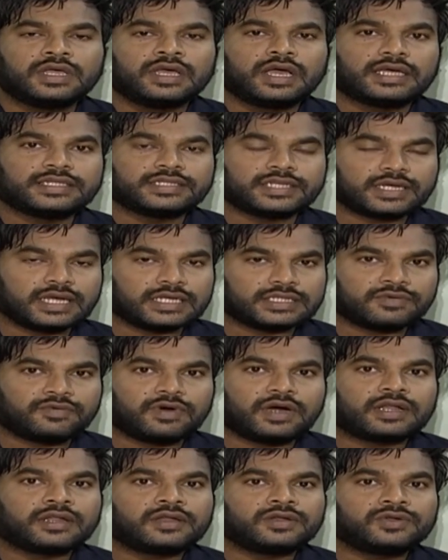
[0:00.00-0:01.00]
అయితే గత
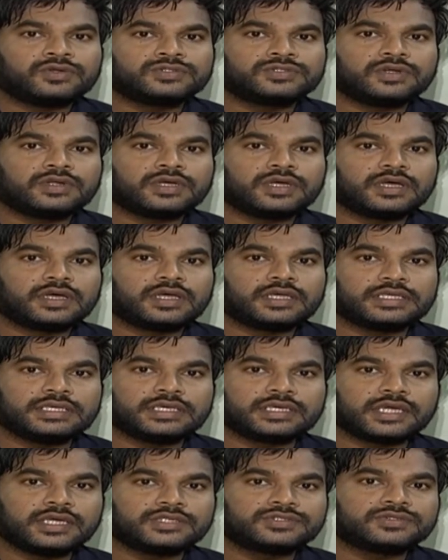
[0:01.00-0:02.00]
వారం రోజులుగా ఈ
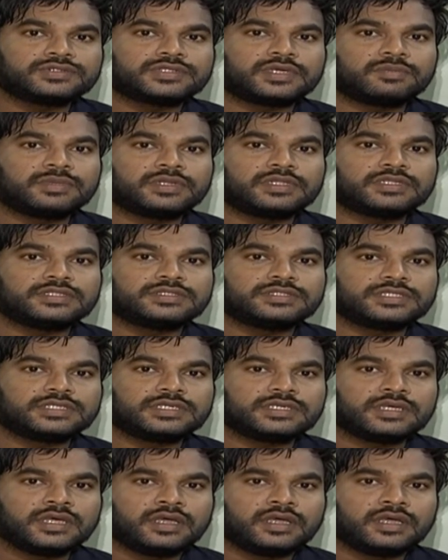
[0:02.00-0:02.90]
కేసుకు సంబంధించి